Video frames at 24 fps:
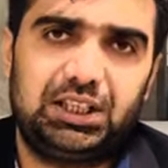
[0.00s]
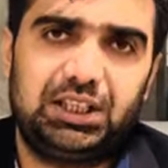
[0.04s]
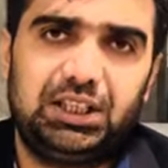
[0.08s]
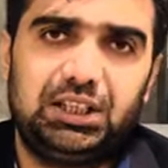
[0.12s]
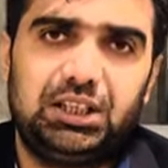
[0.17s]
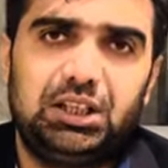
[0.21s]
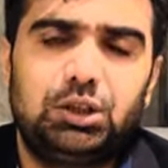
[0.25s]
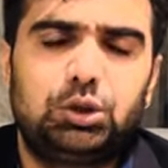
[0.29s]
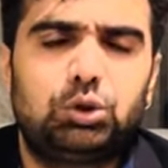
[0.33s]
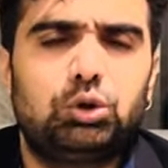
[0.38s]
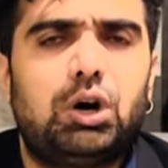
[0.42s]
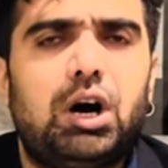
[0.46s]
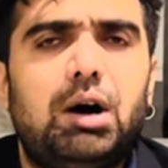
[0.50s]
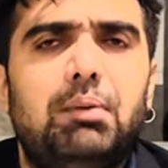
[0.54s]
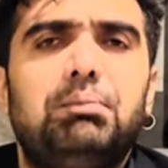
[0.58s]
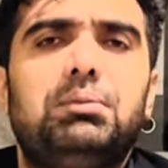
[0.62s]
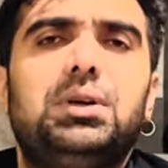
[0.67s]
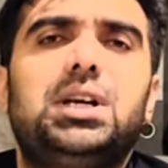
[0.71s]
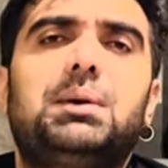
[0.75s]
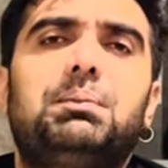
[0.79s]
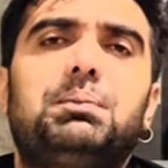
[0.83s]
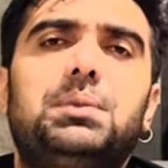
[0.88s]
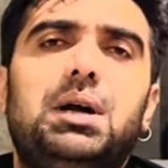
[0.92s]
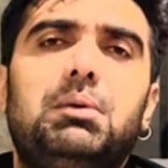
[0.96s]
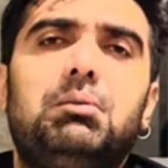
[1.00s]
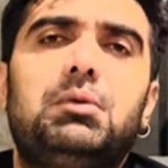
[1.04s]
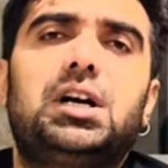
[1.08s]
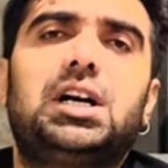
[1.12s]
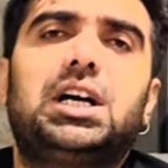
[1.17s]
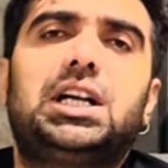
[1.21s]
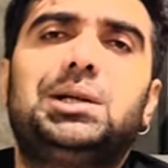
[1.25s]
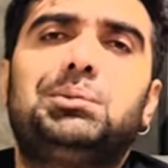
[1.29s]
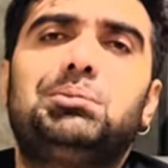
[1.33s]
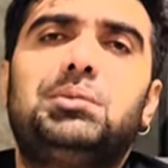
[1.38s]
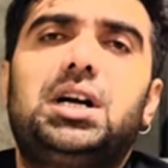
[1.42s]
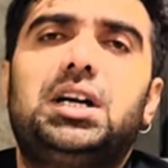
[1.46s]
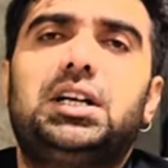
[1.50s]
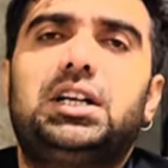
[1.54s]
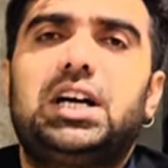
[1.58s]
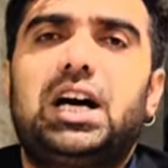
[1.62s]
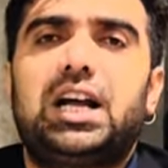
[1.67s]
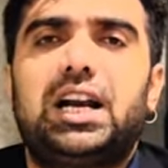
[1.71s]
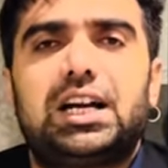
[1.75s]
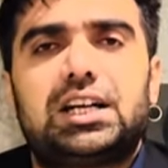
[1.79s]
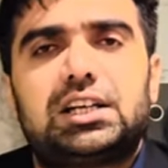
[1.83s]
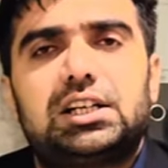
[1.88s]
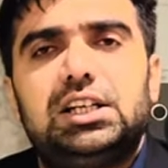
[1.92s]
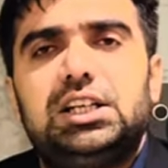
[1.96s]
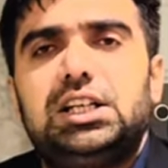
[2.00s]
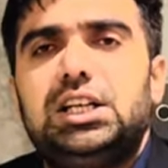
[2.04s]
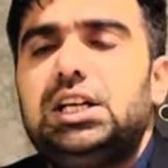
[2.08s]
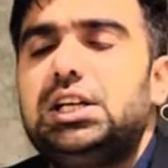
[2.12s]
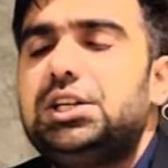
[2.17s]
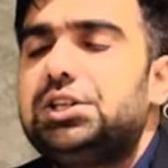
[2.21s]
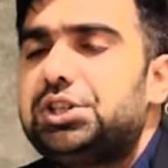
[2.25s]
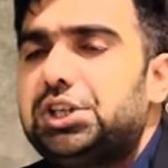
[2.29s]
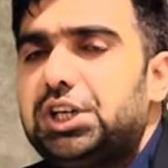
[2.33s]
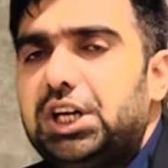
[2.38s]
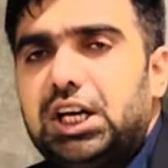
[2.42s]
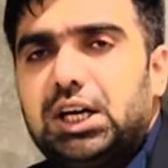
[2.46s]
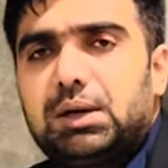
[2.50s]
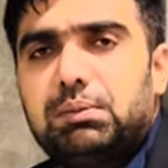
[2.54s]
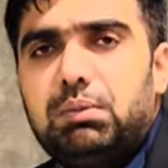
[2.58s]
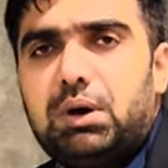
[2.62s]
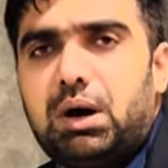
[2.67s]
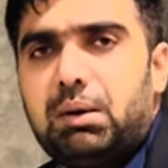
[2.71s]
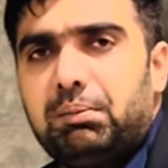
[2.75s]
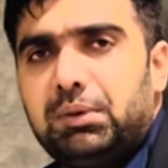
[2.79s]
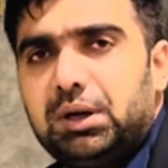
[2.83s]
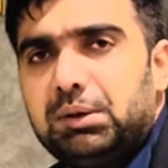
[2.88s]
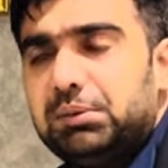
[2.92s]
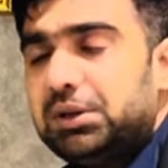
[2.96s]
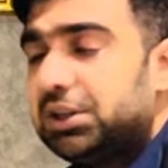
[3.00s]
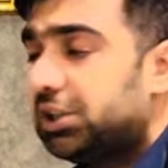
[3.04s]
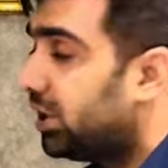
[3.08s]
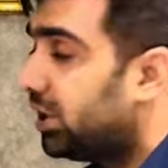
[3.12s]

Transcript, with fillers: रही तो हम भी अपना मुकदमा डायरेक्टली शेख मोहम्मद बिन